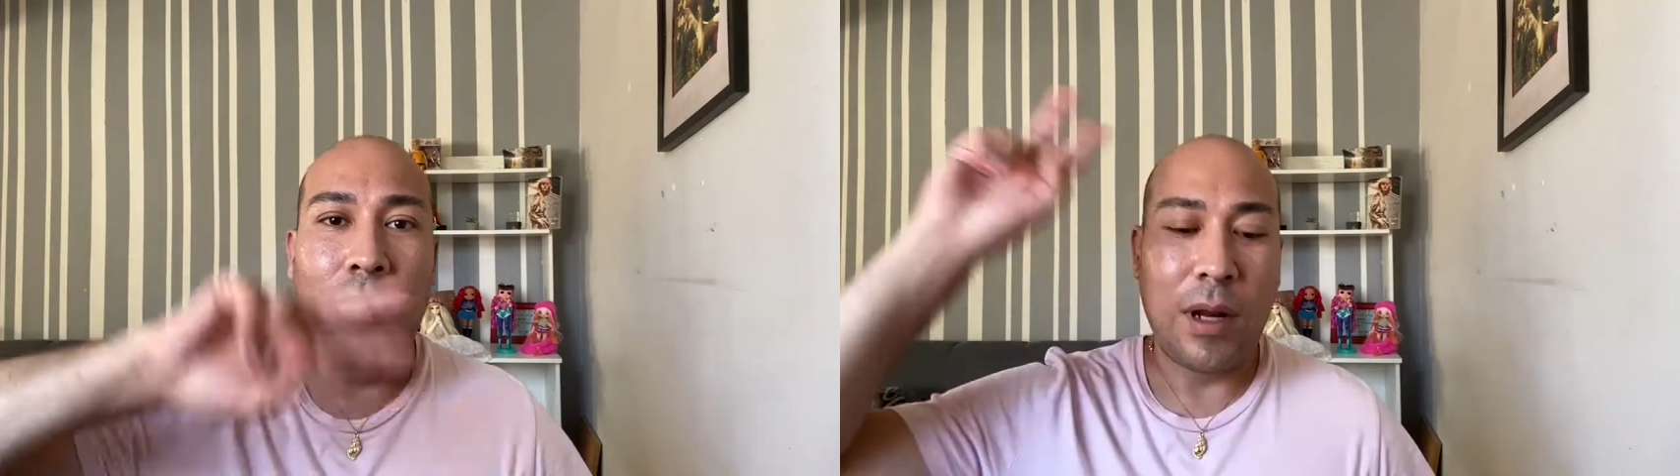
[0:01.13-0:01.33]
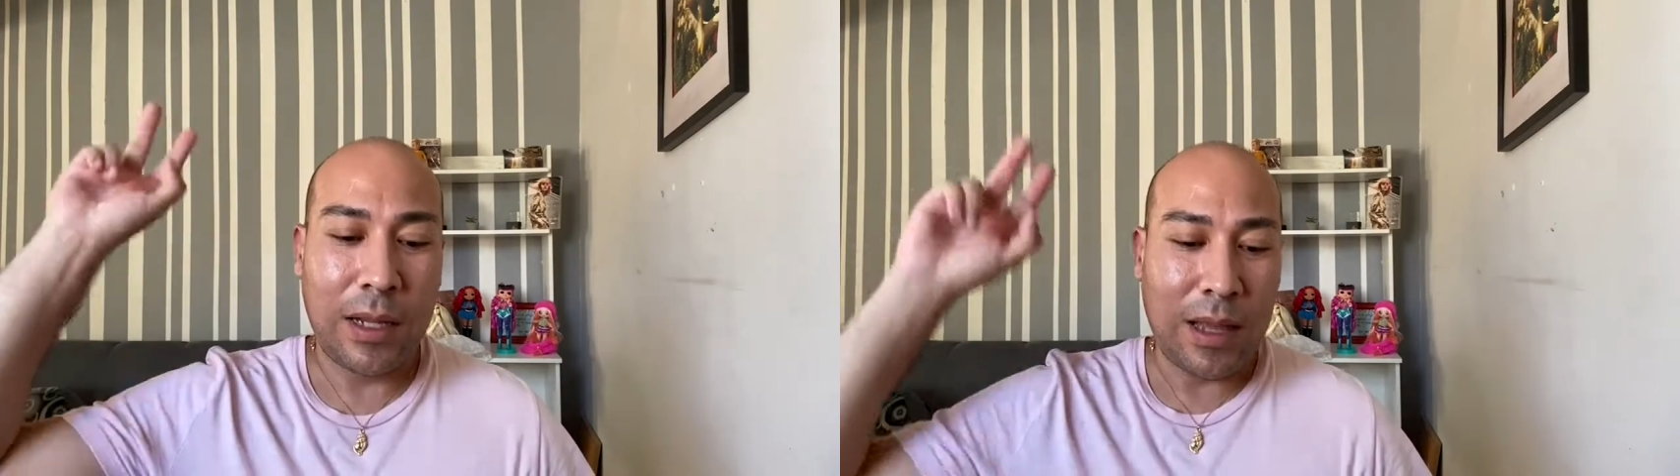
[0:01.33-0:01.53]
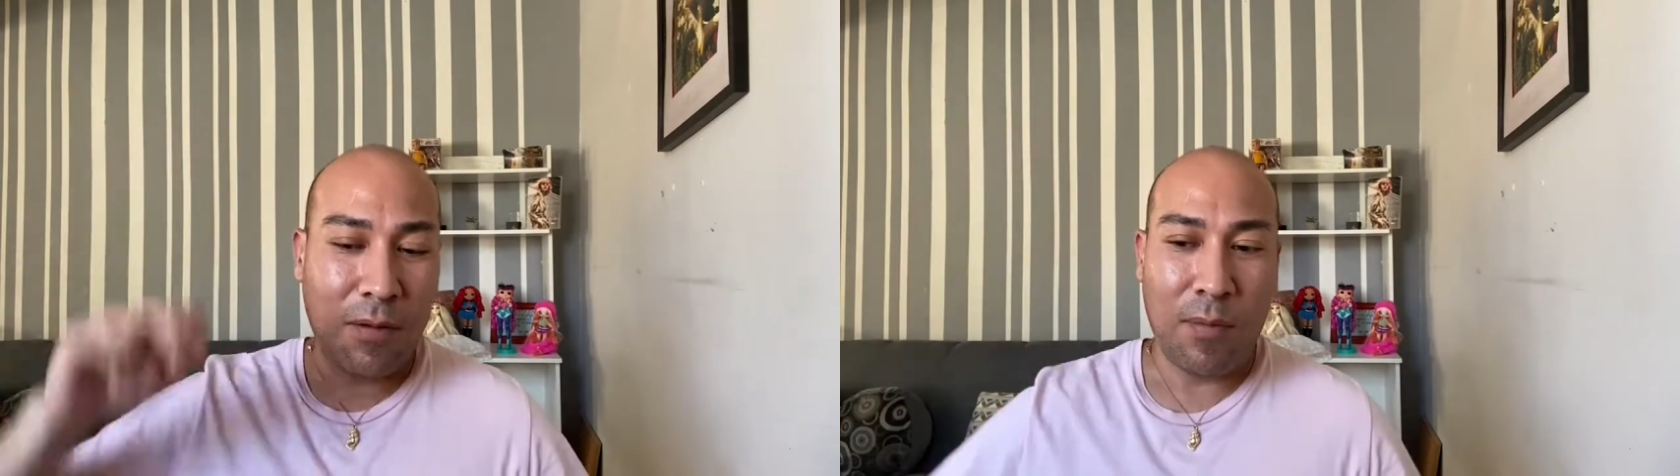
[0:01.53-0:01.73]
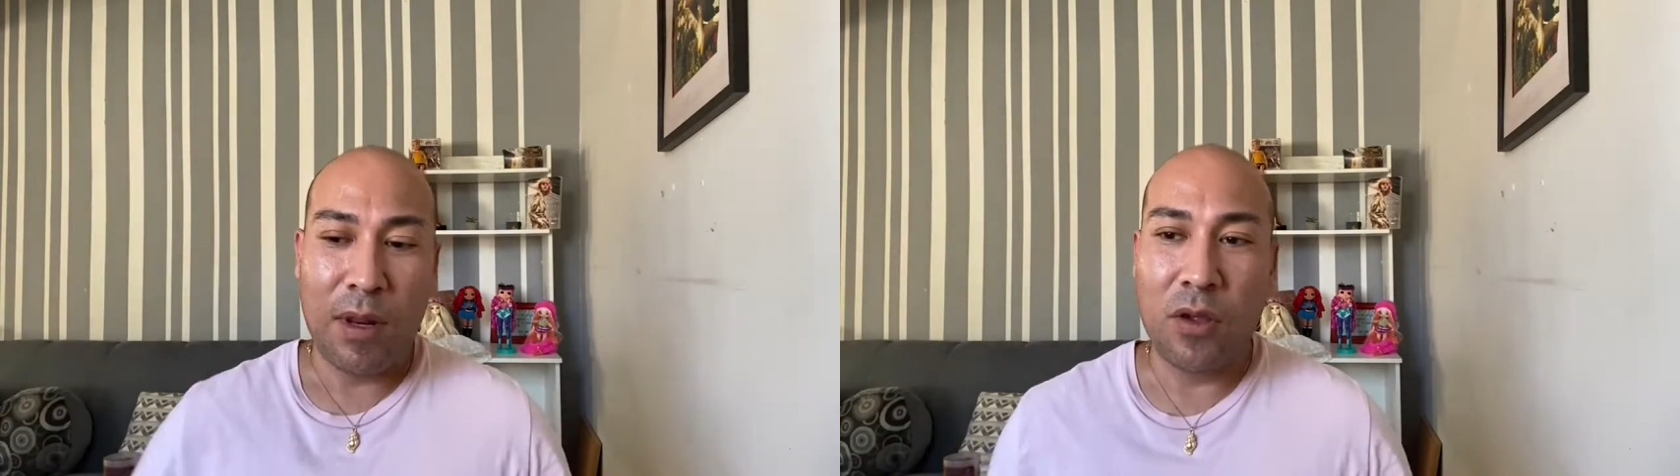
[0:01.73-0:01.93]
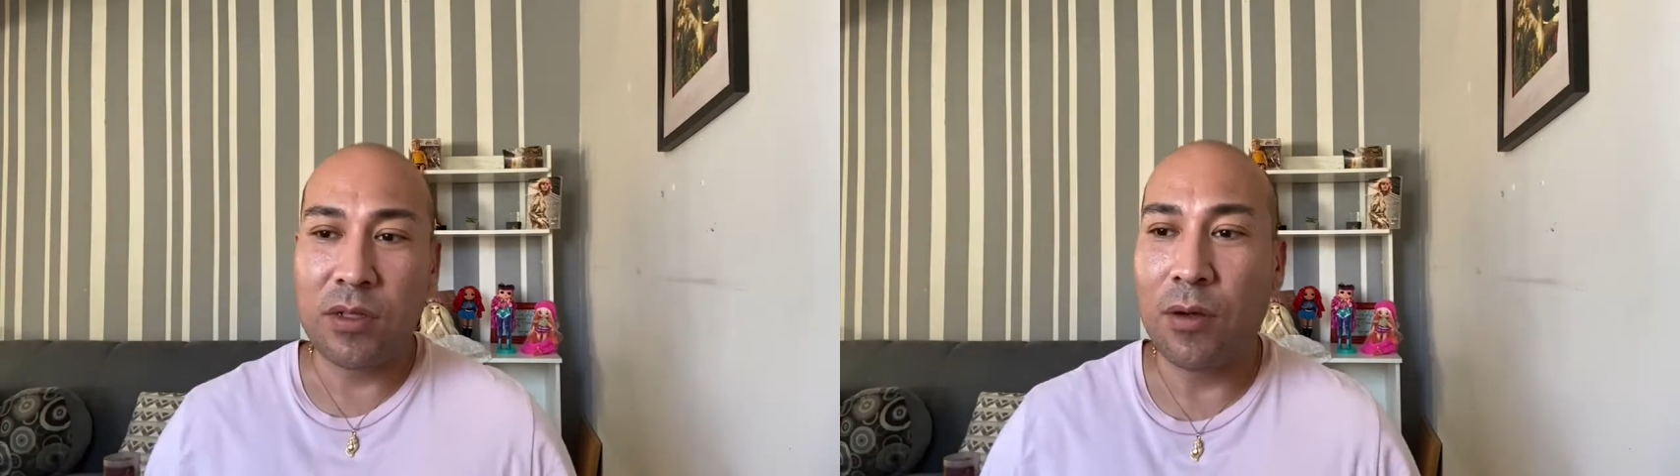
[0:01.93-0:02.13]
Hola, ¿qué tal?
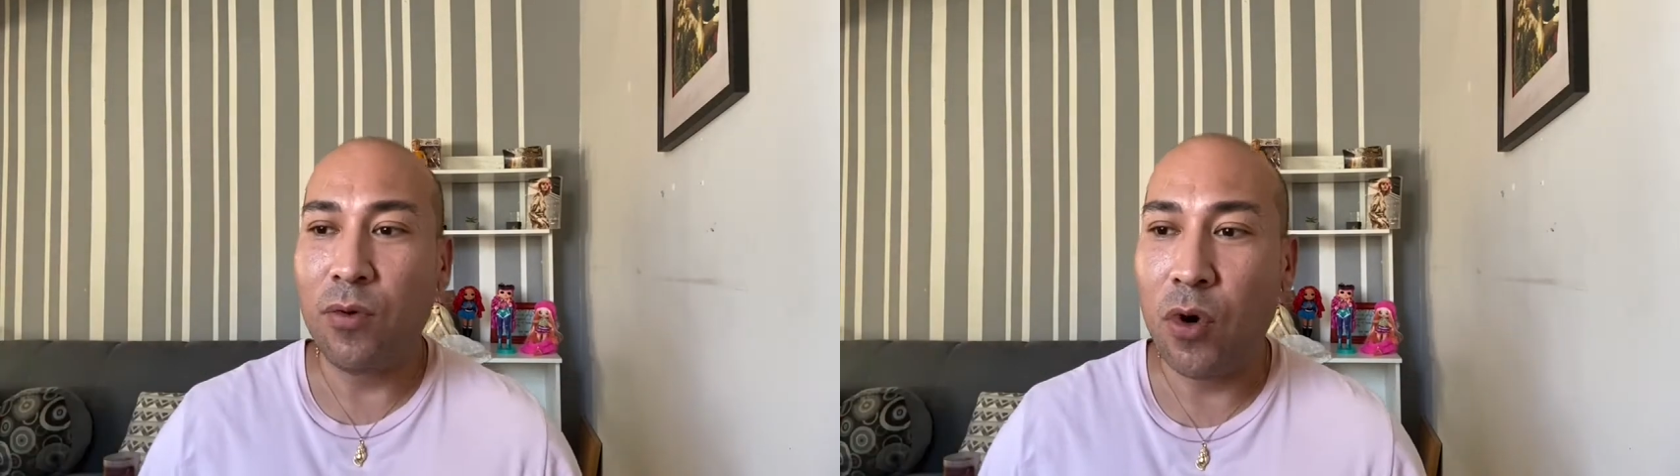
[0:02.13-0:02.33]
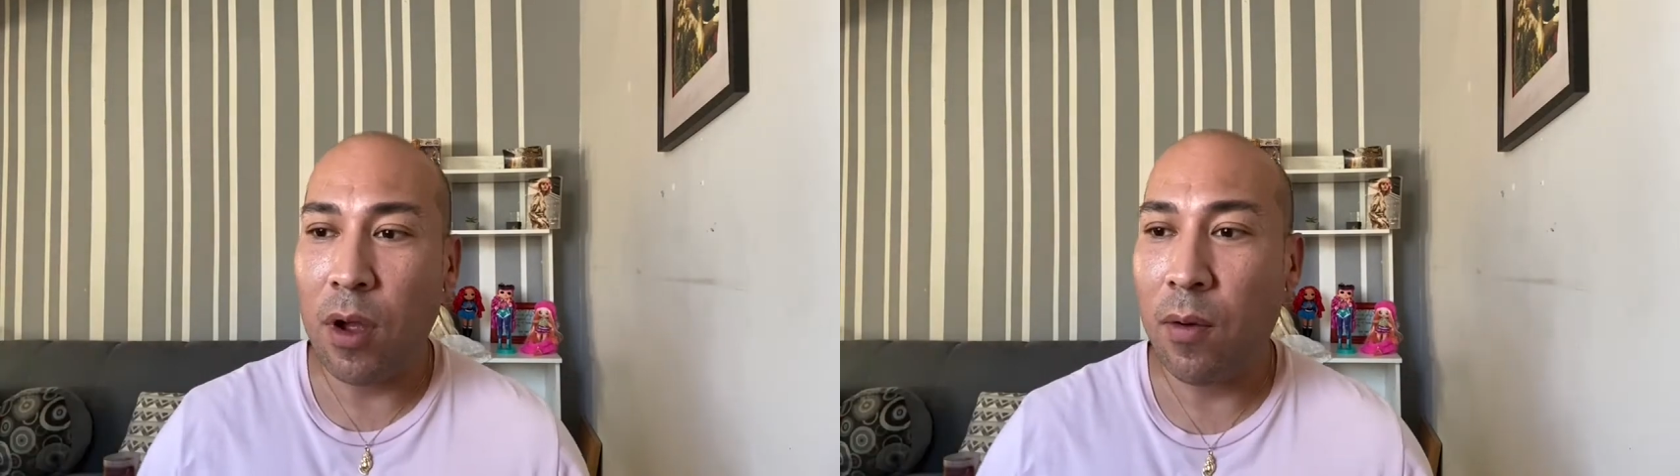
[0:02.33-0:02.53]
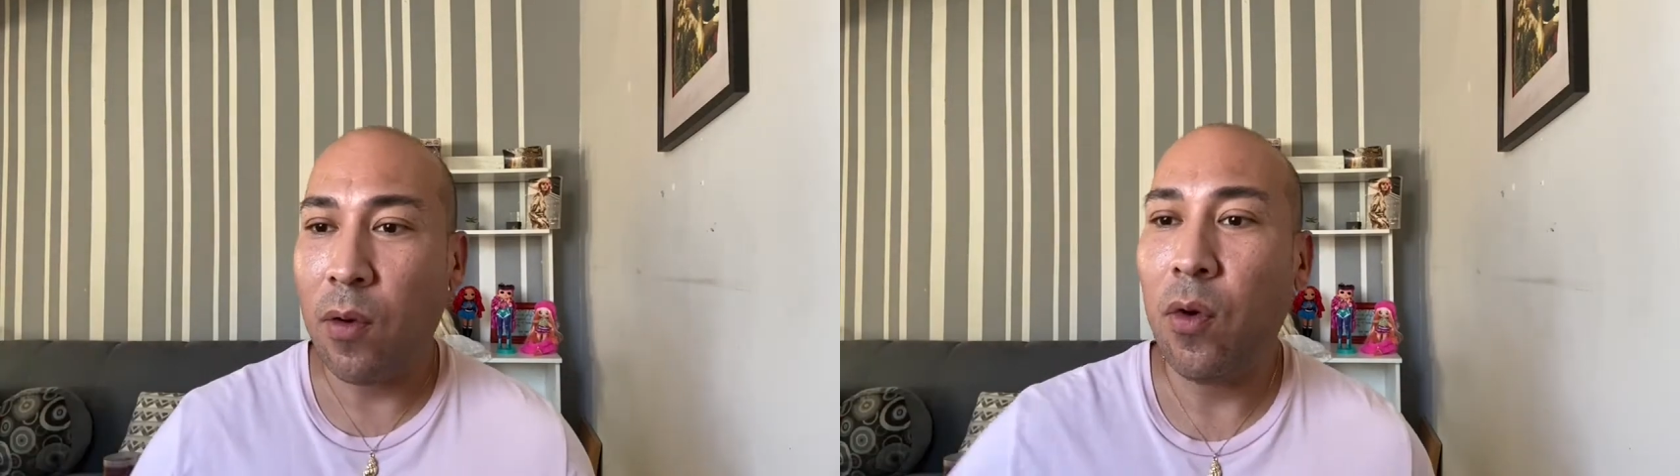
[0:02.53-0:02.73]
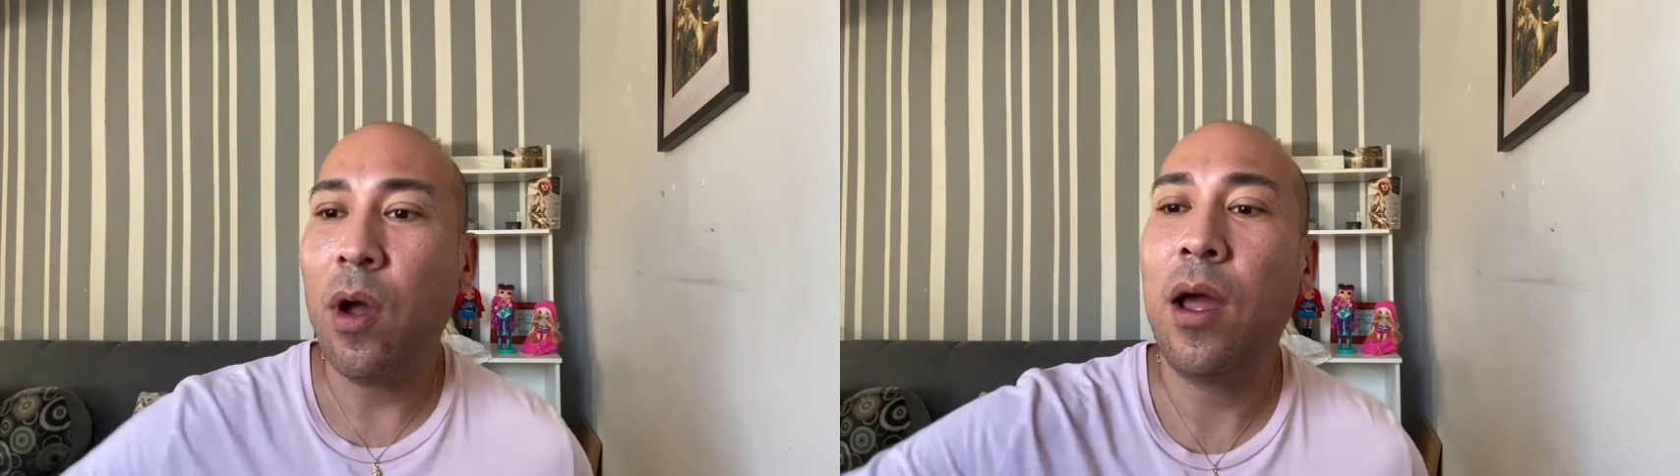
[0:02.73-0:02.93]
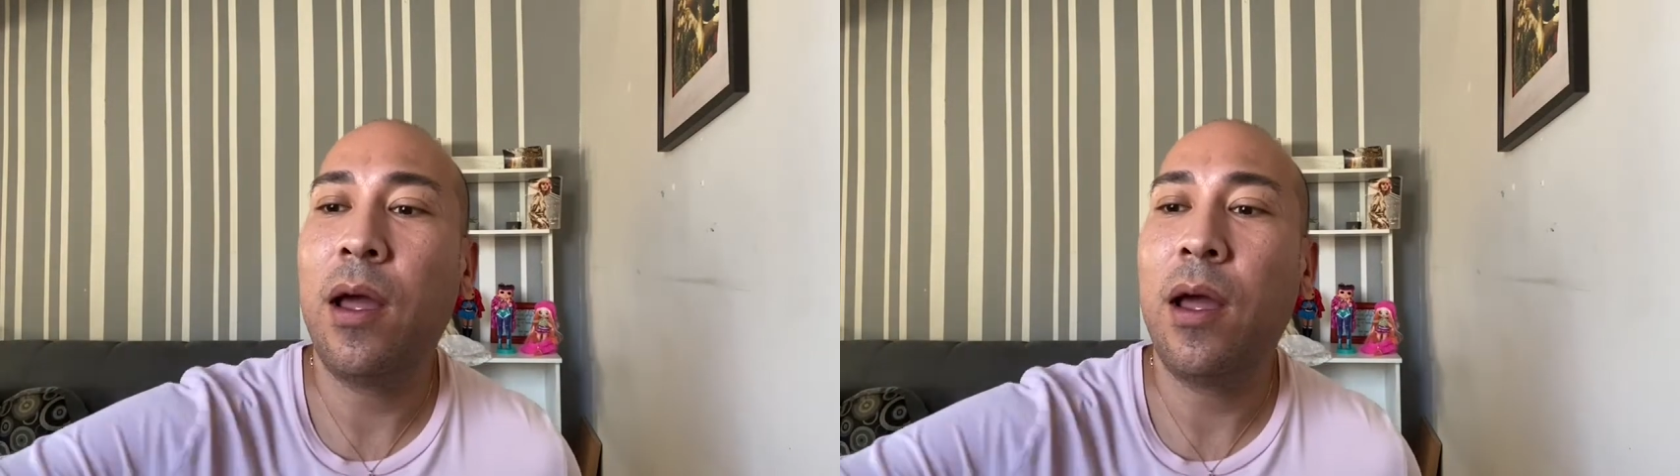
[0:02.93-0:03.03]
Bienvenidos a un nuevo